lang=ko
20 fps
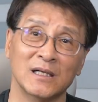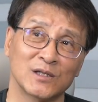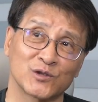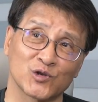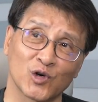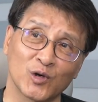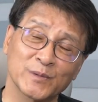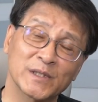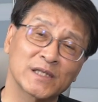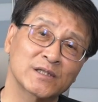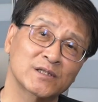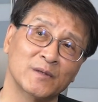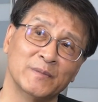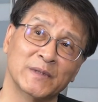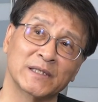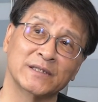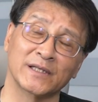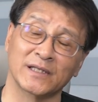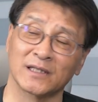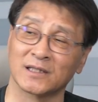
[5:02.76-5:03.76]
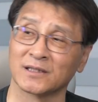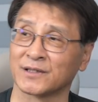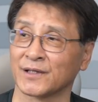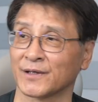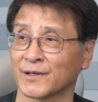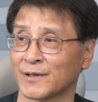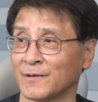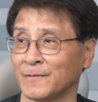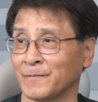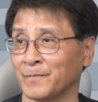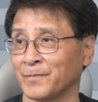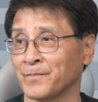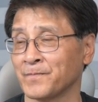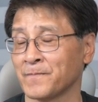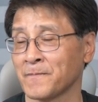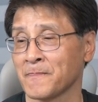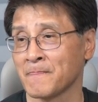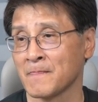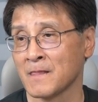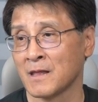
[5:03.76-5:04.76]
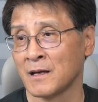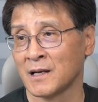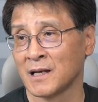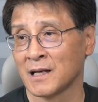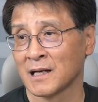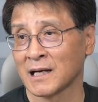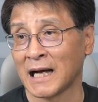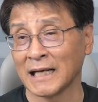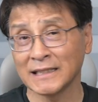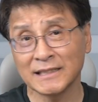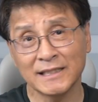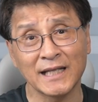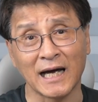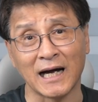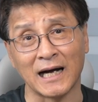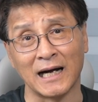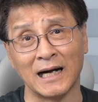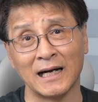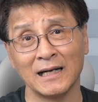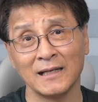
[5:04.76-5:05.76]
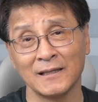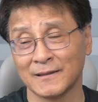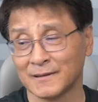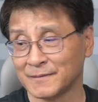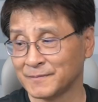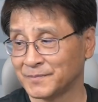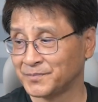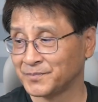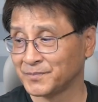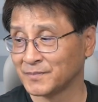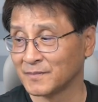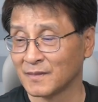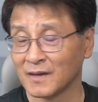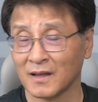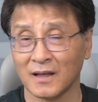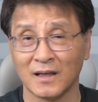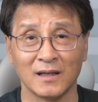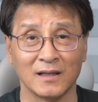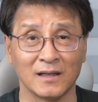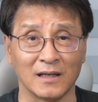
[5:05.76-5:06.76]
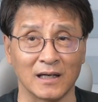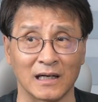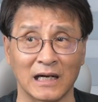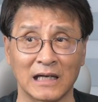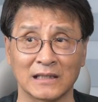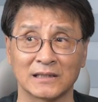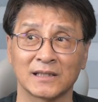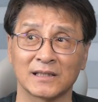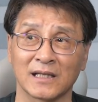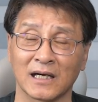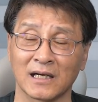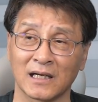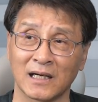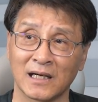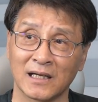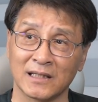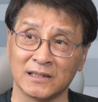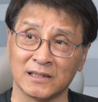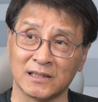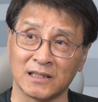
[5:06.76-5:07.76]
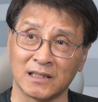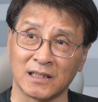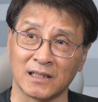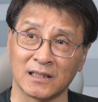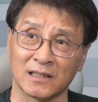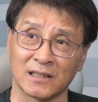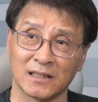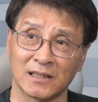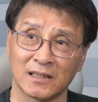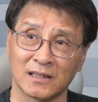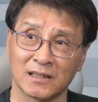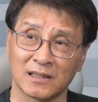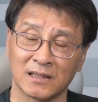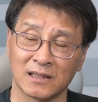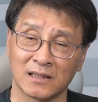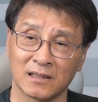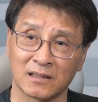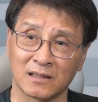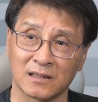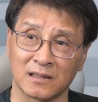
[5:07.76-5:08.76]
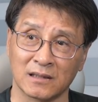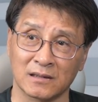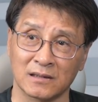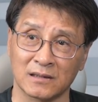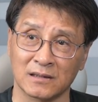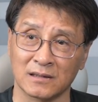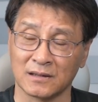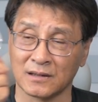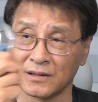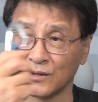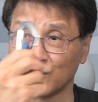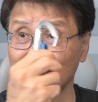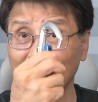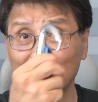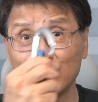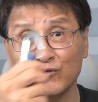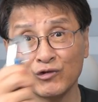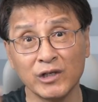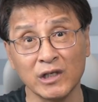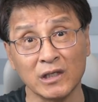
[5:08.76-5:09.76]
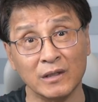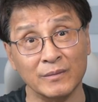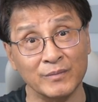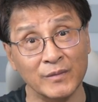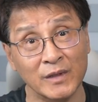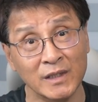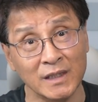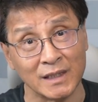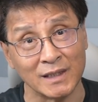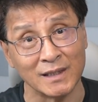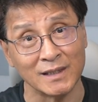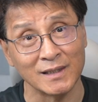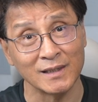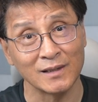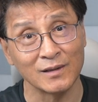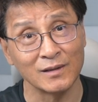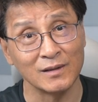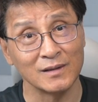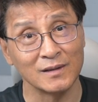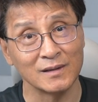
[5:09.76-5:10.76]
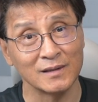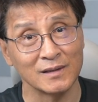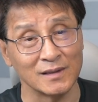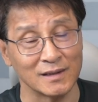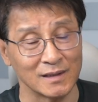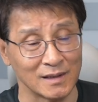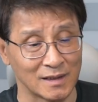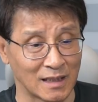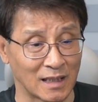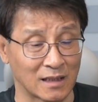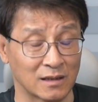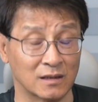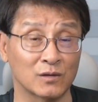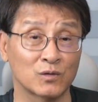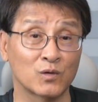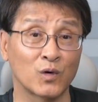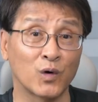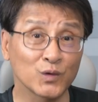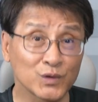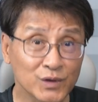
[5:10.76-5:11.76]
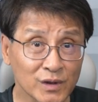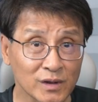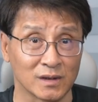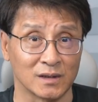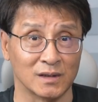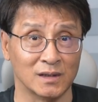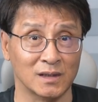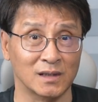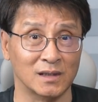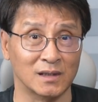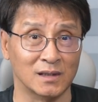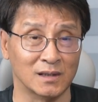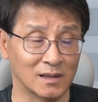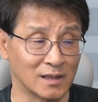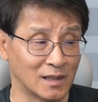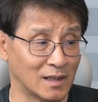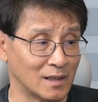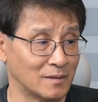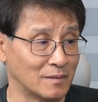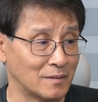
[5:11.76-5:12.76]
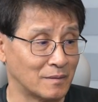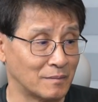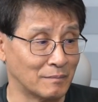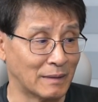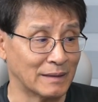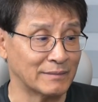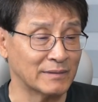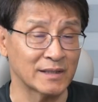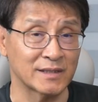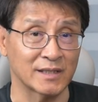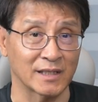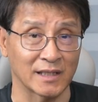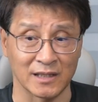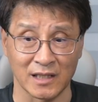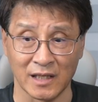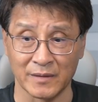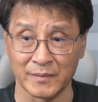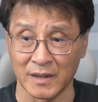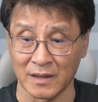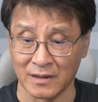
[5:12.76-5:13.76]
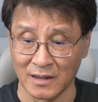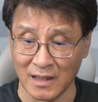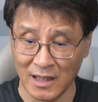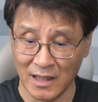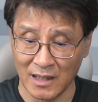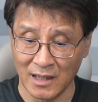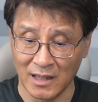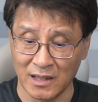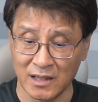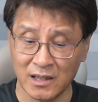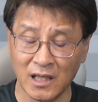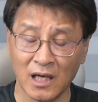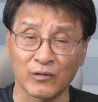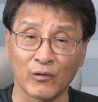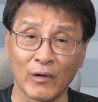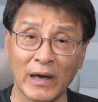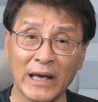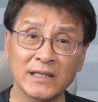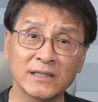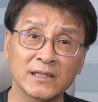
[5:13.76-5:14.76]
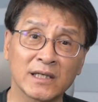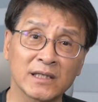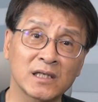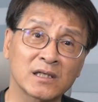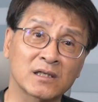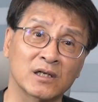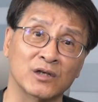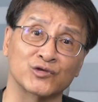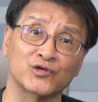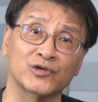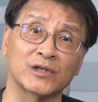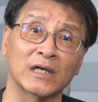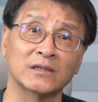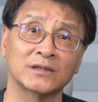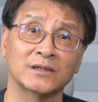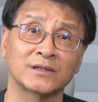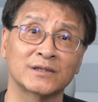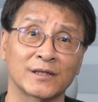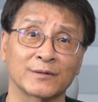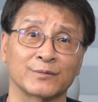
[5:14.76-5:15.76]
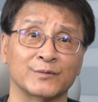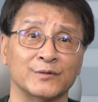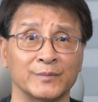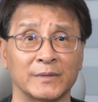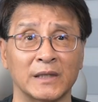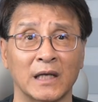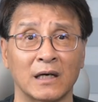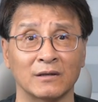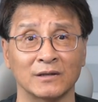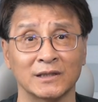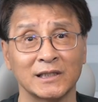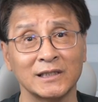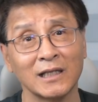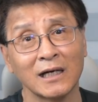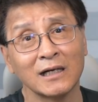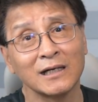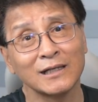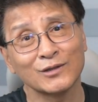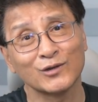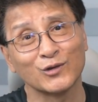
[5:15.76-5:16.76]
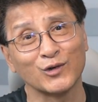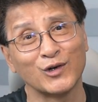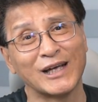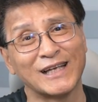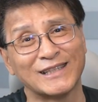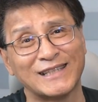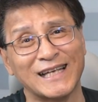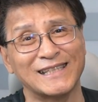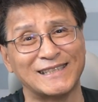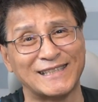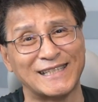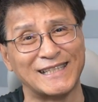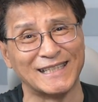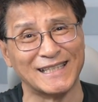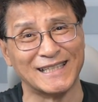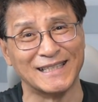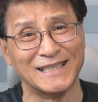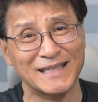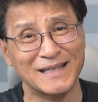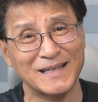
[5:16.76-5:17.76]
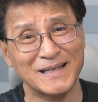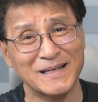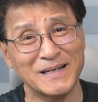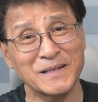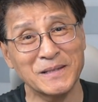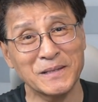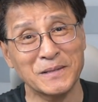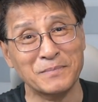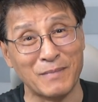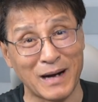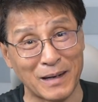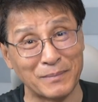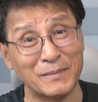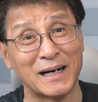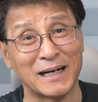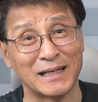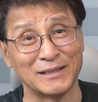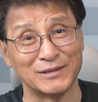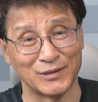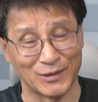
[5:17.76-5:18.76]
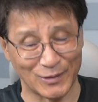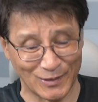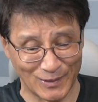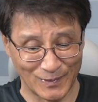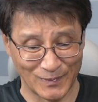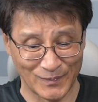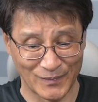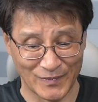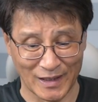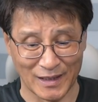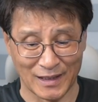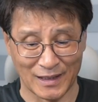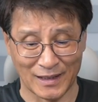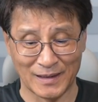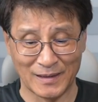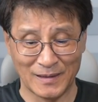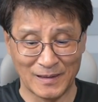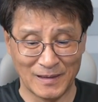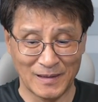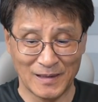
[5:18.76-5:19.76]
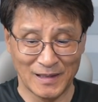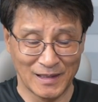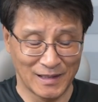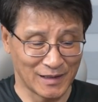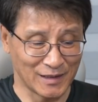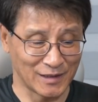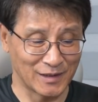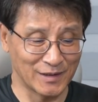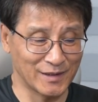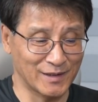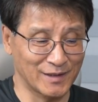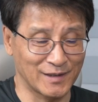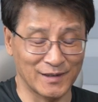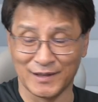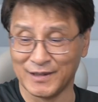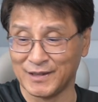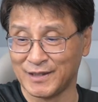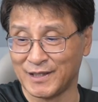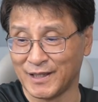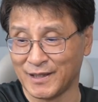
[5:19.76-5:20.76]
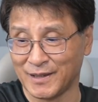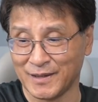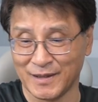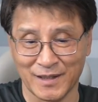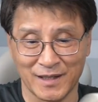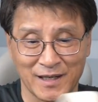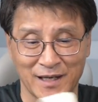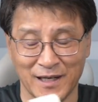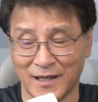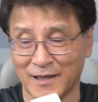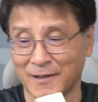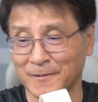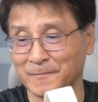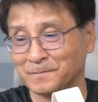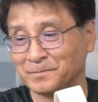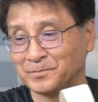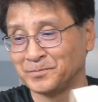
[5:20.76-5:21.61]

조금 전에 설명드린 것처럼 가시다가 예, 가시다가 이제 그 쇠줄이 없는 예, 그 코스를 만나시게 되면 이게 굉장히 거추장스럽습니다. 어디다가 두어야 될지 막막하죠. 예. 이거는 이제 이렇게